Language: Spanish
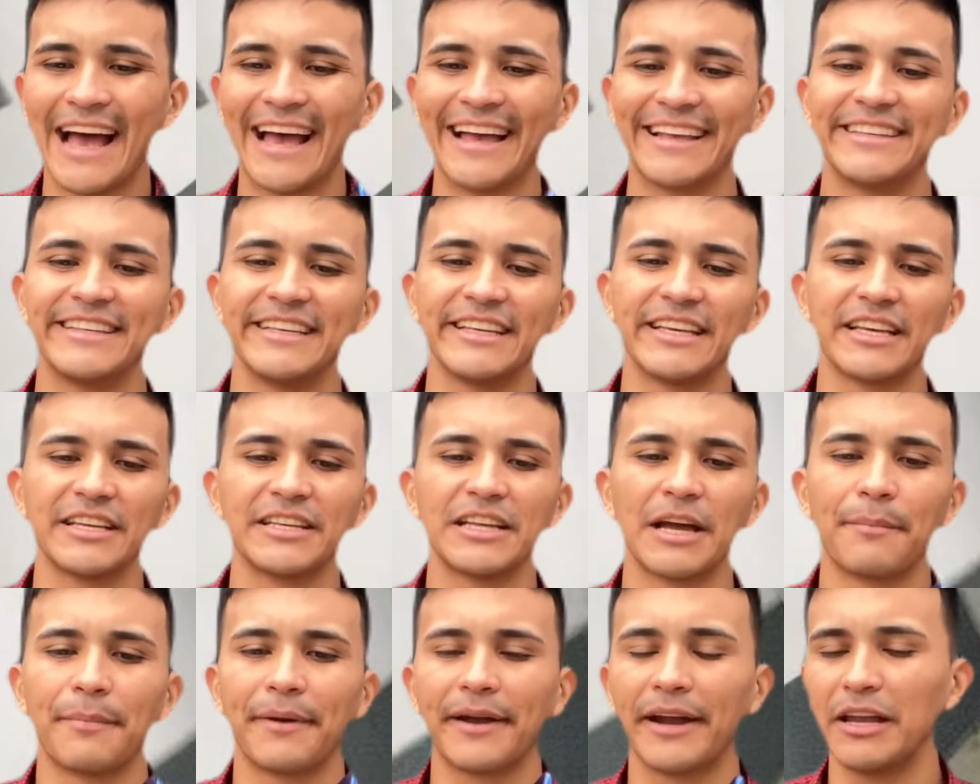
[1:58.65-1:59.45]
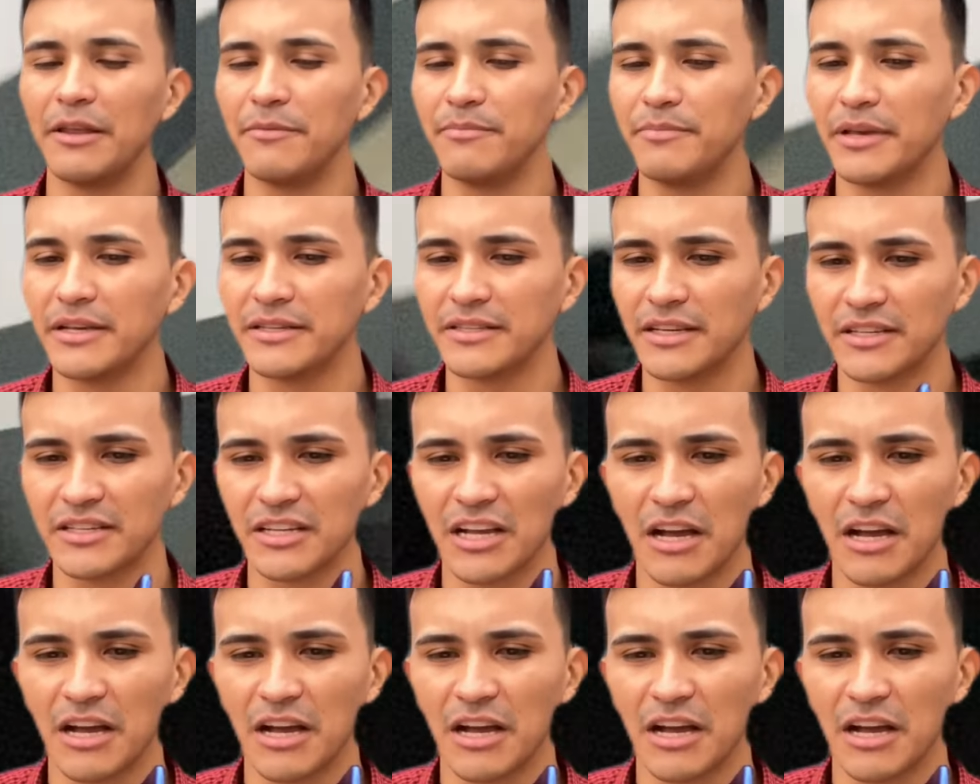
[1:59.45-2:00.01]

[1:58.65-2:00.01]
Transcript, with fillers: Así que ya para limpieza es